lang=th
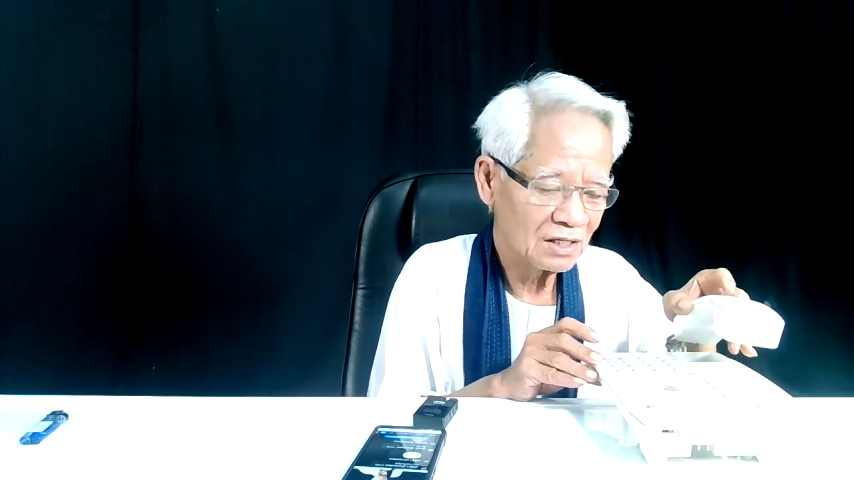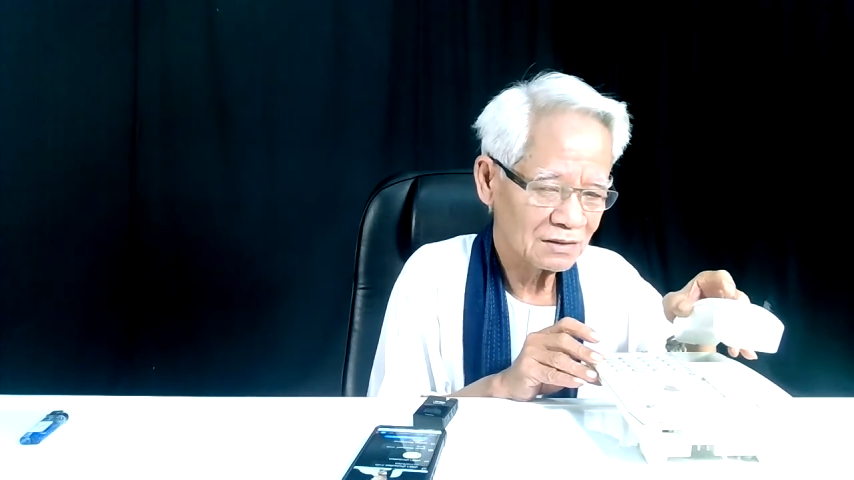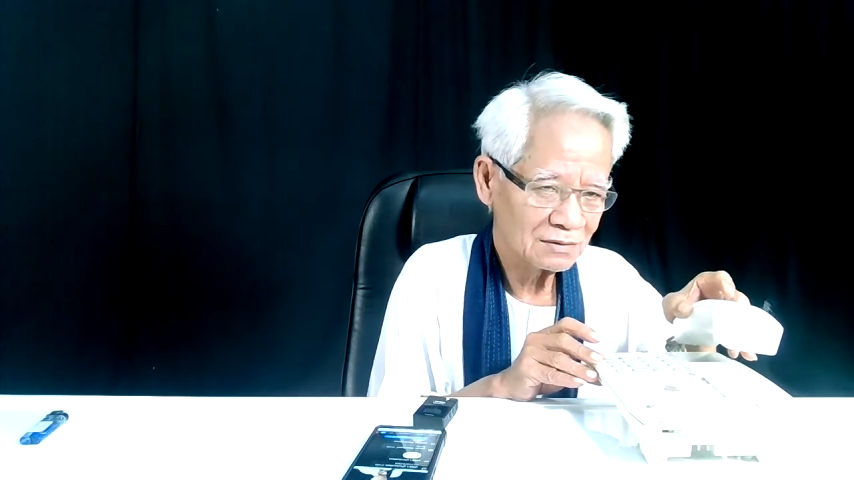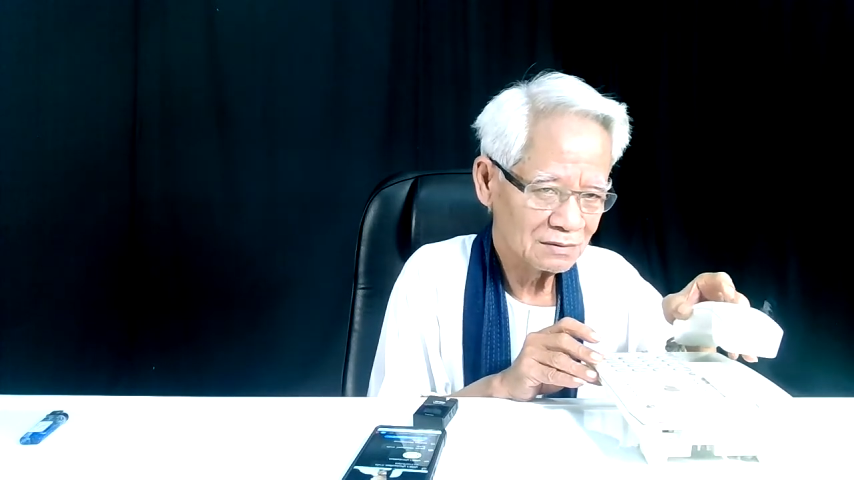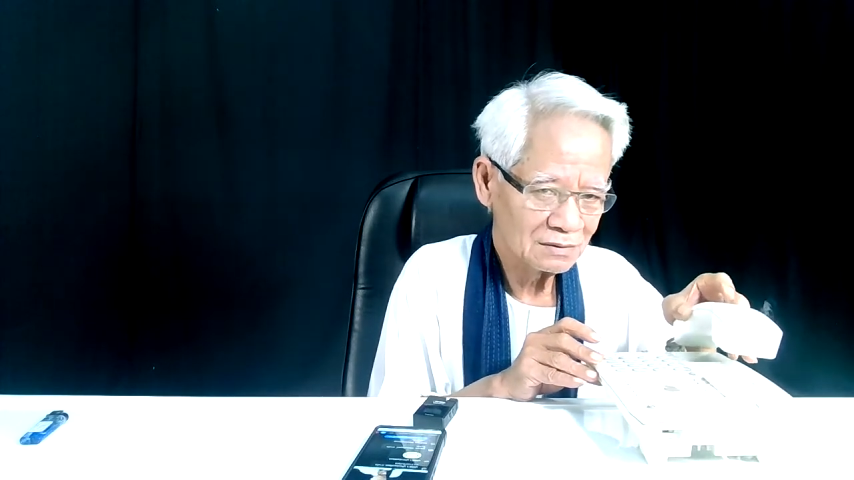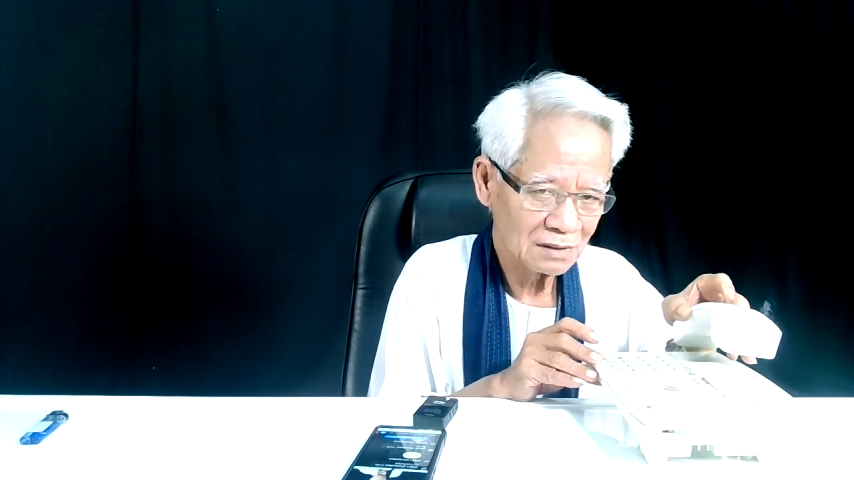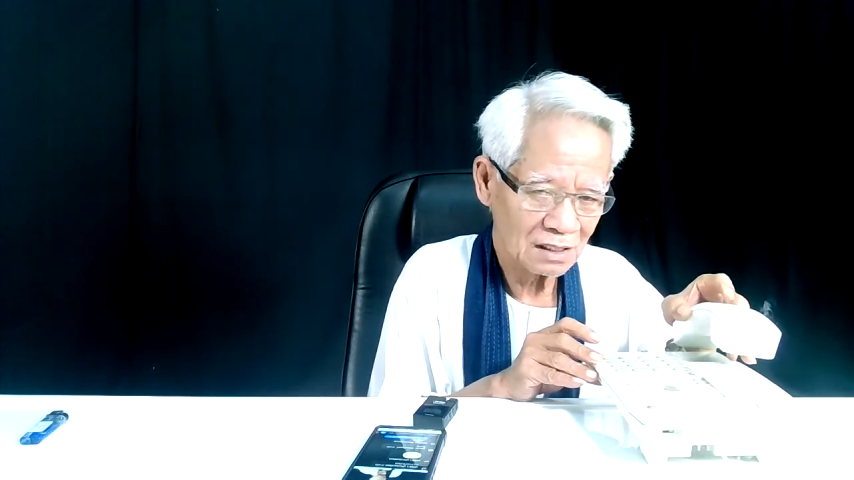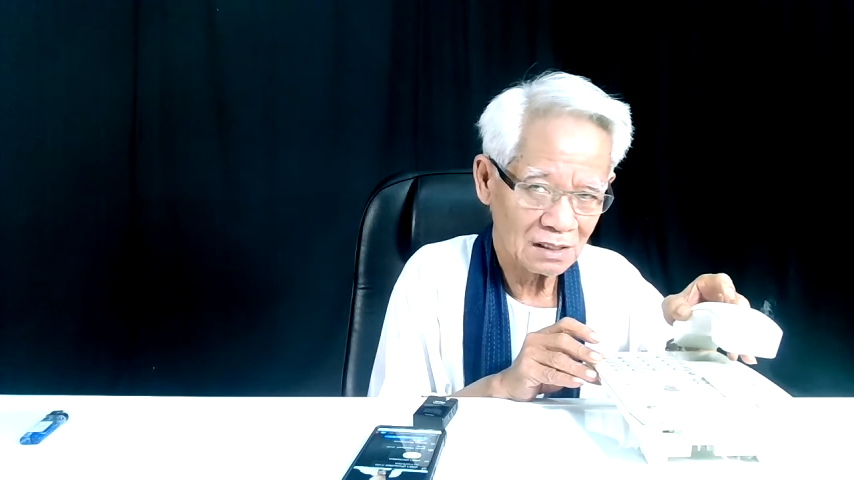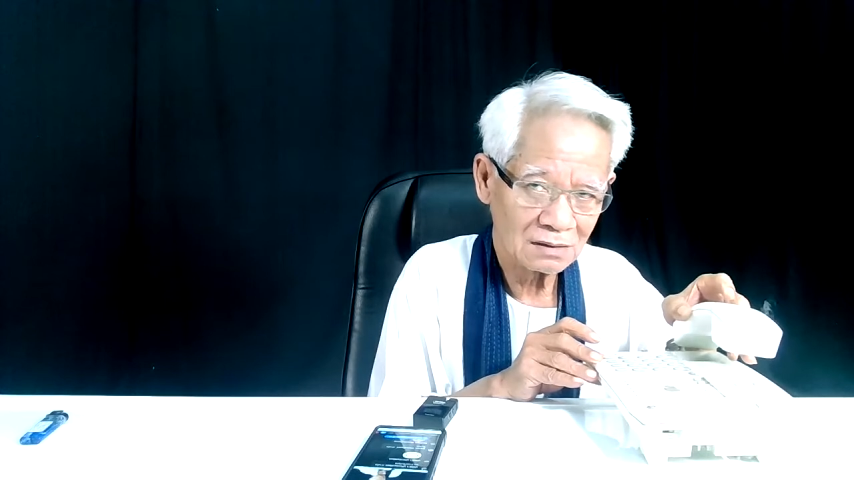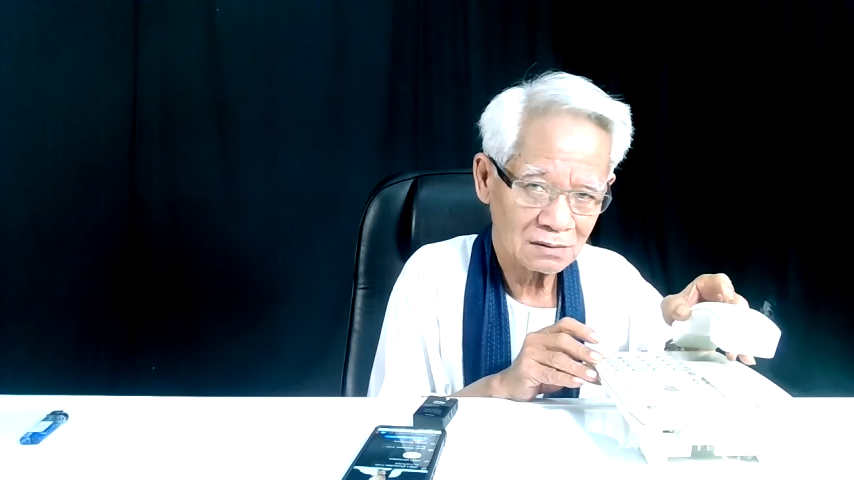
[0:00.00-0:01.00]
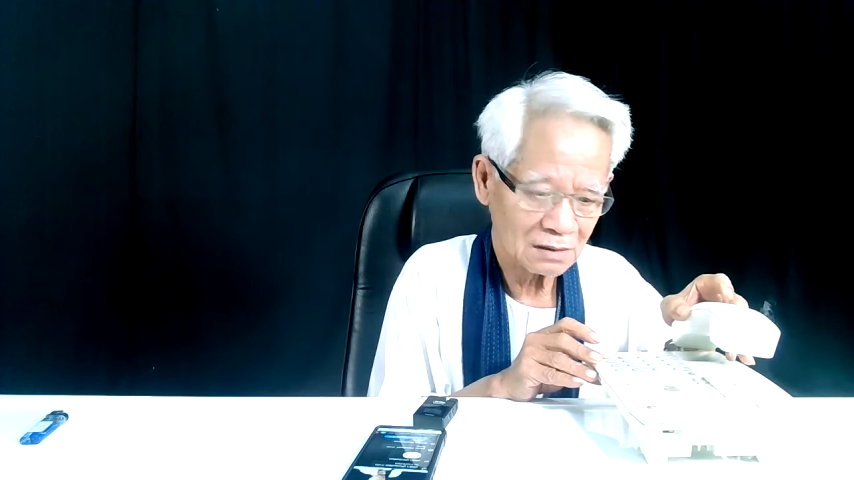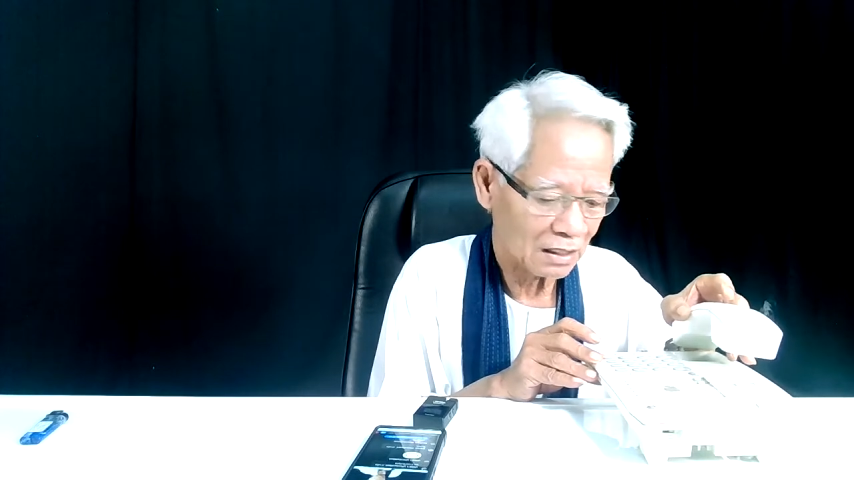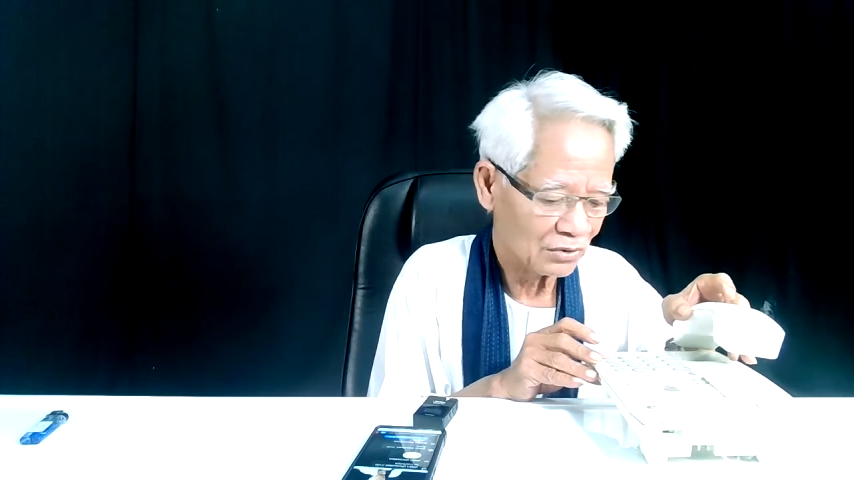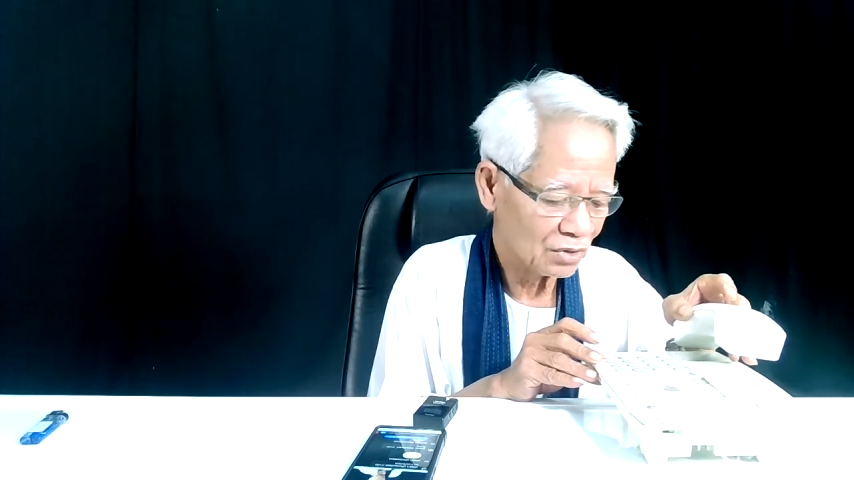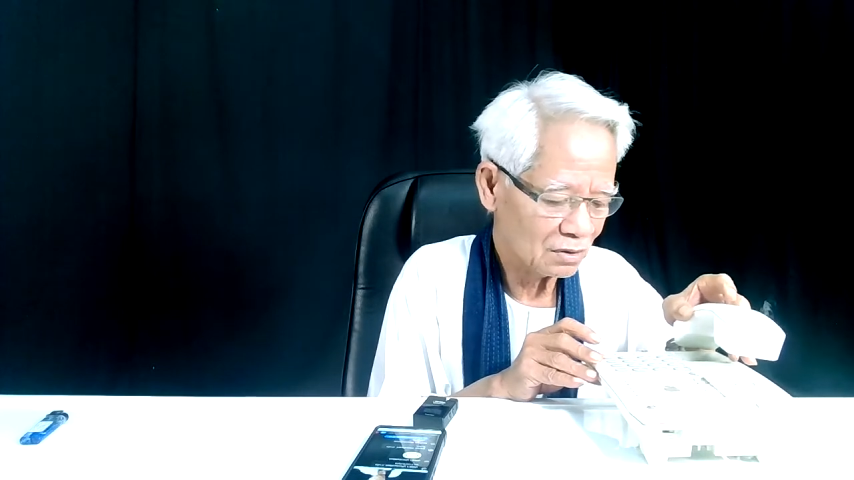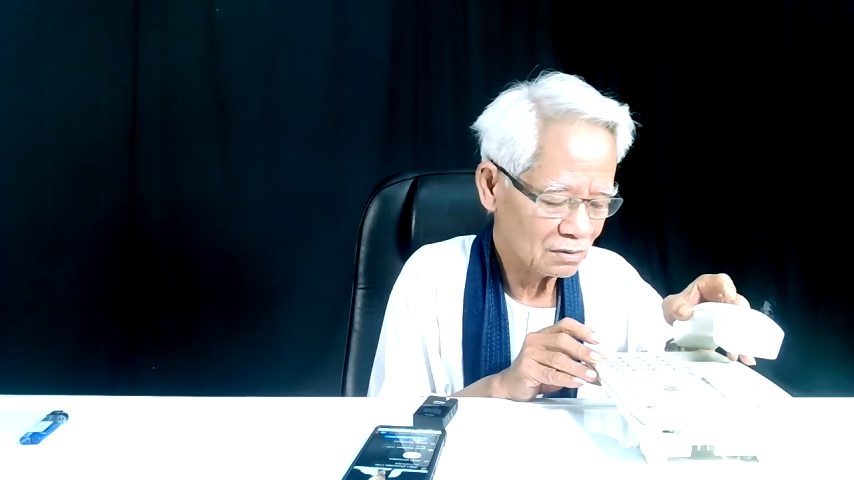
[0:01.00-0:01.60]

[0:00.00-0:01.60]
ฮะกำลังถ่ายทดอ